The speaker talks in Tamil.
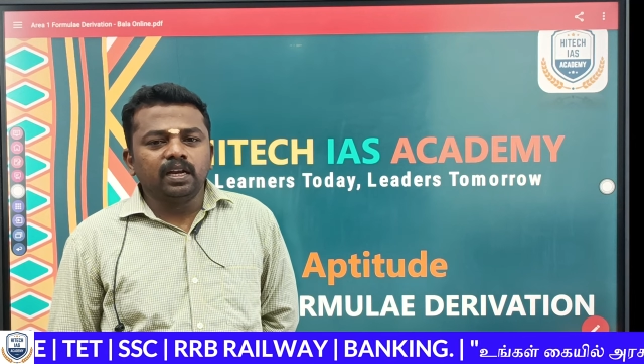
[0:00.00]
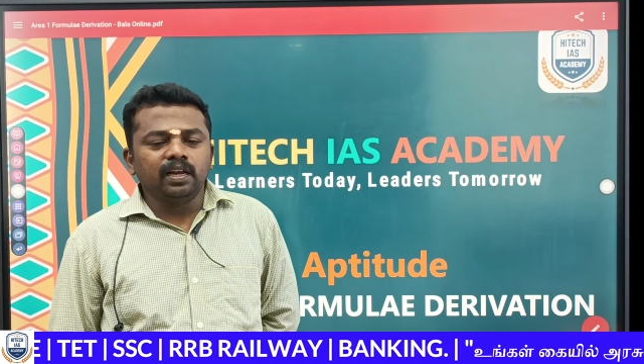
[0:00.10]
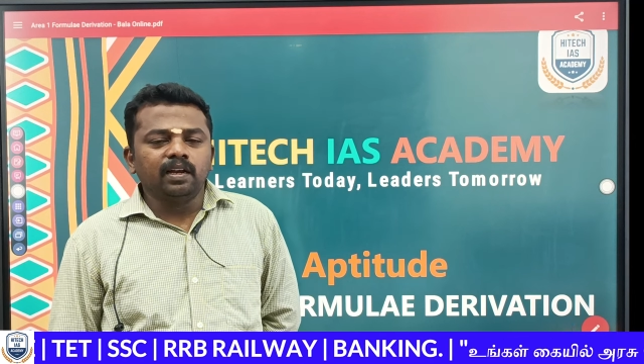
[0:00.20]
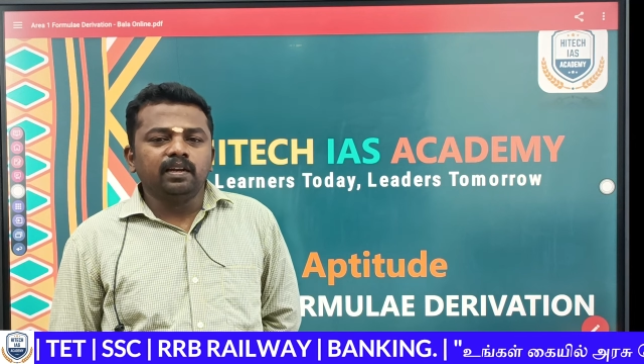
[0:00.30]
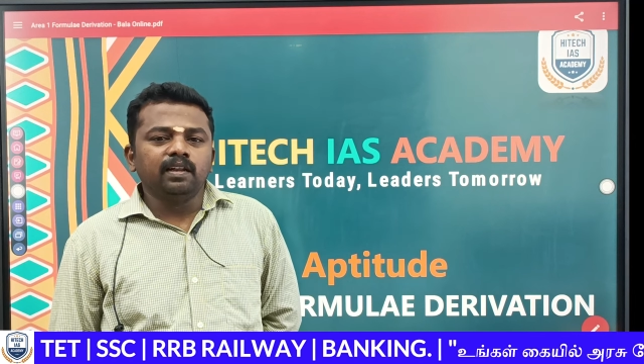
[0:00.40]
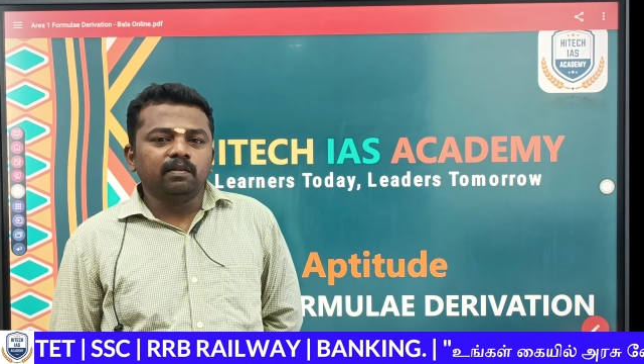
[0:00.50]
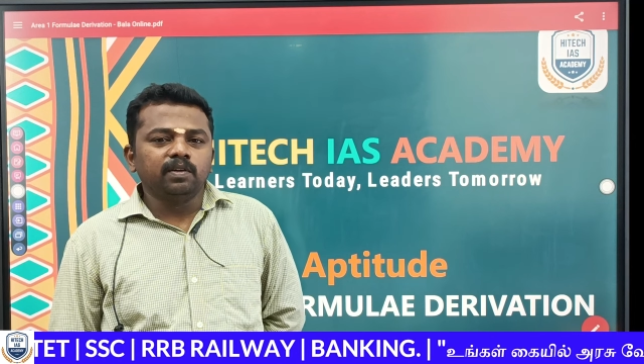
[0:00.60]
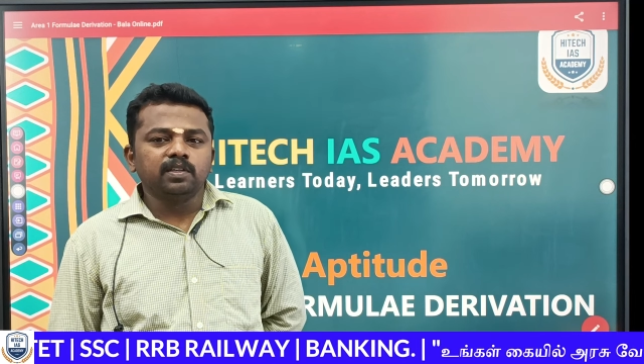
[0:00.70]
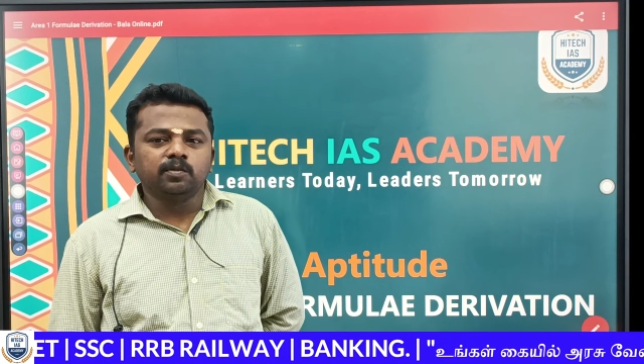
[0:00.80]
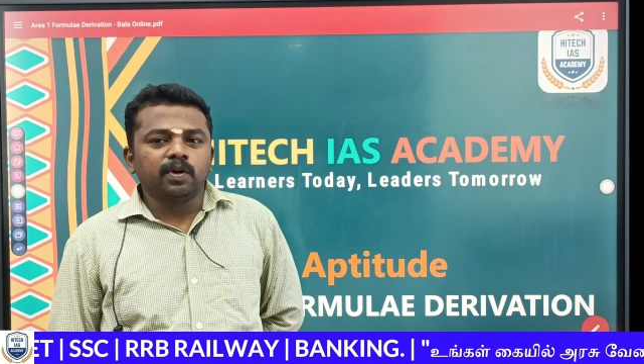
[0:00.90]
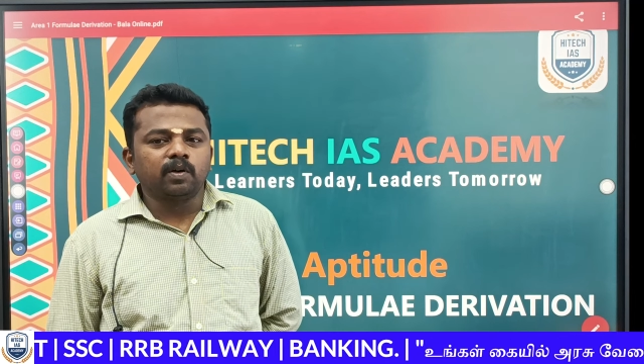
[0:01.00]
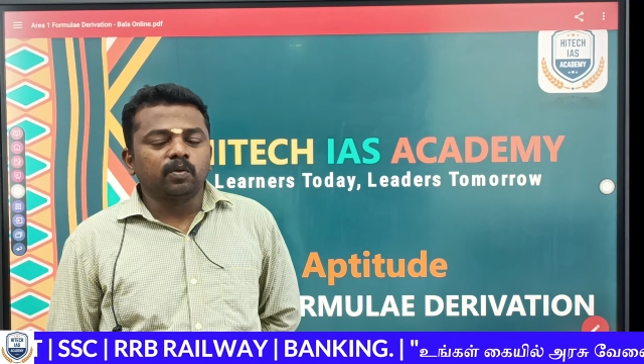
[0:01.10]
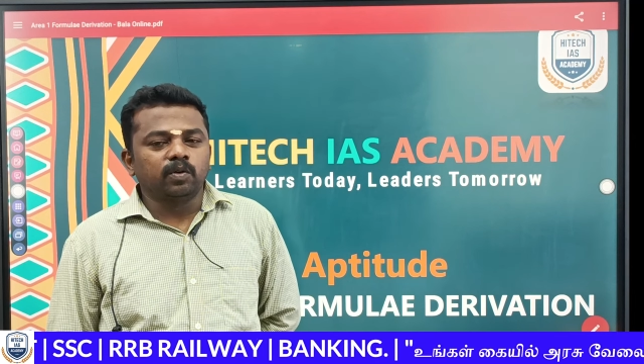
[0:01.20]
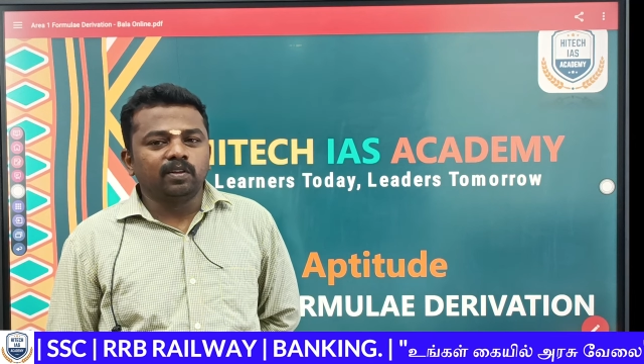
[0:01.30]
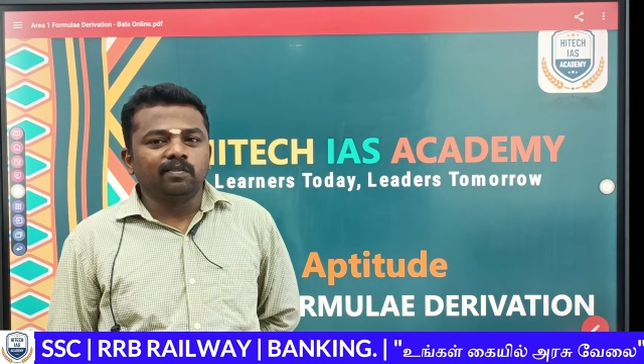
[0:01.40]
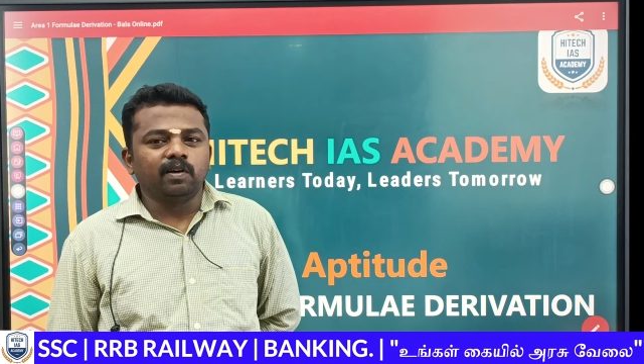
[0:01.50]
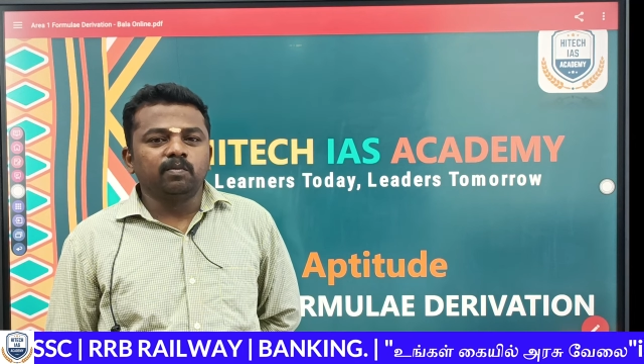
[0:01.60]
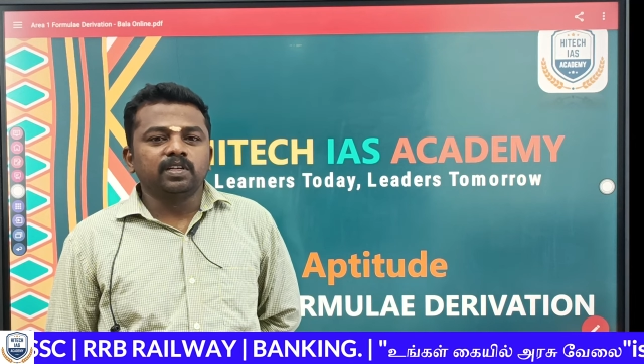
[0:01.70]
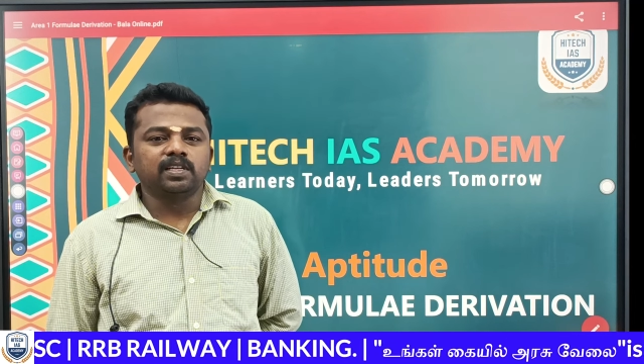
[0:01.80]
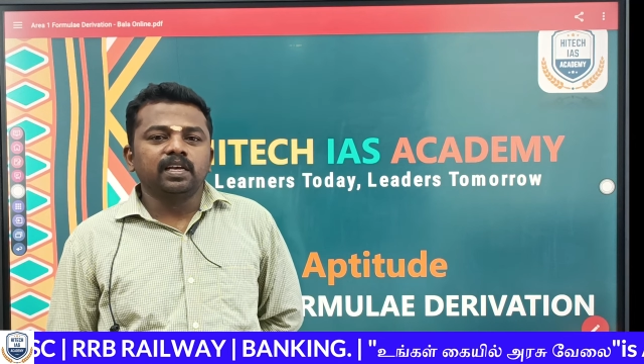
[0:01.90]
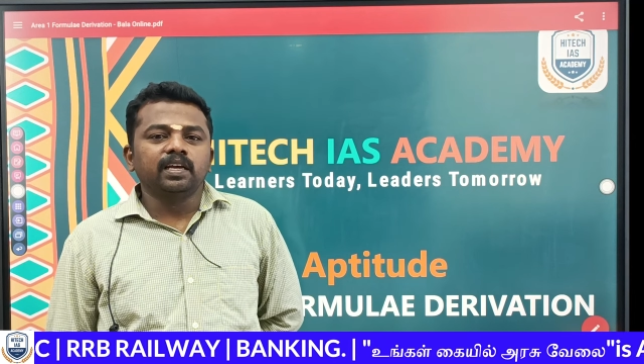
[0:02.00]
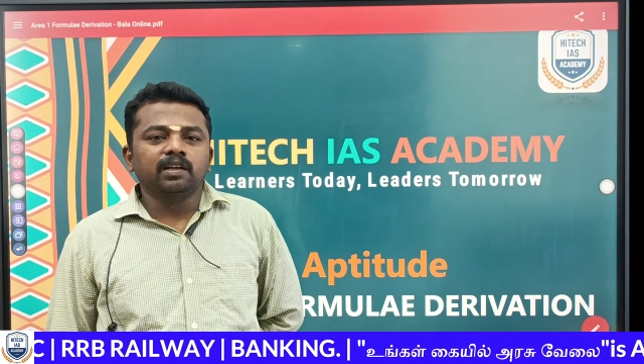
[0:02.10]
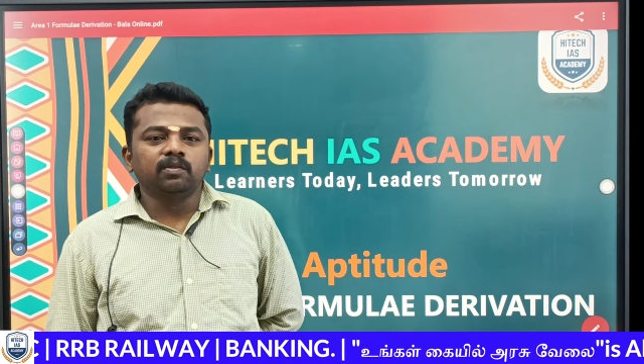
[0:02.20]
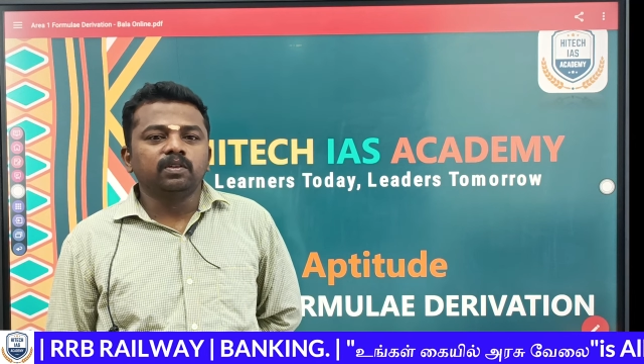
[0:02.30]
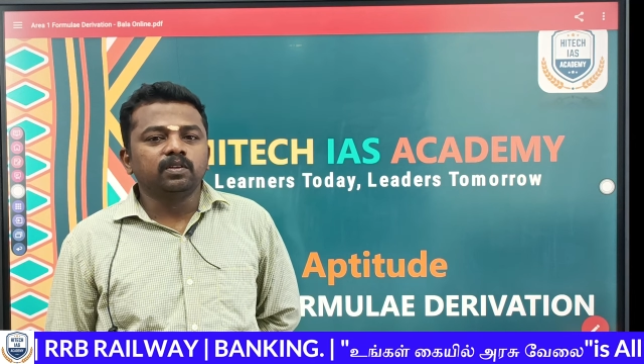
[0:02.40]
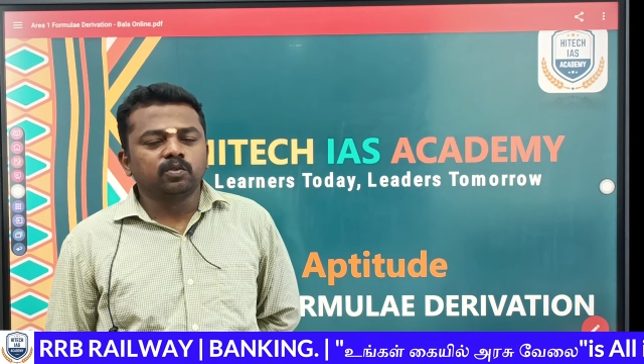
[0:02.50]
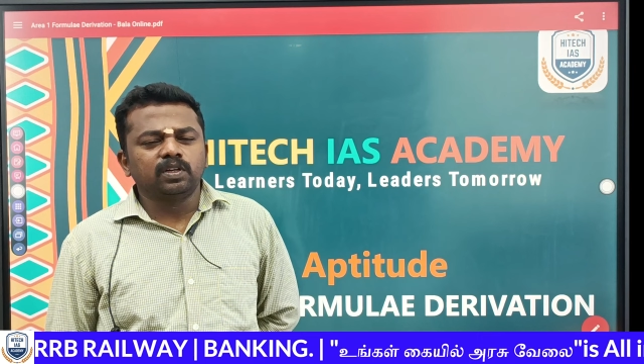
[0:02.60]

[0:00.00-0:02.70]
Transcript: டீடைல்டு டெரிவேஷன்ஸ் பார்க்க வரும் அந்த ஃபார்முலாஸ்லாம் எங்கேருந்து வந்து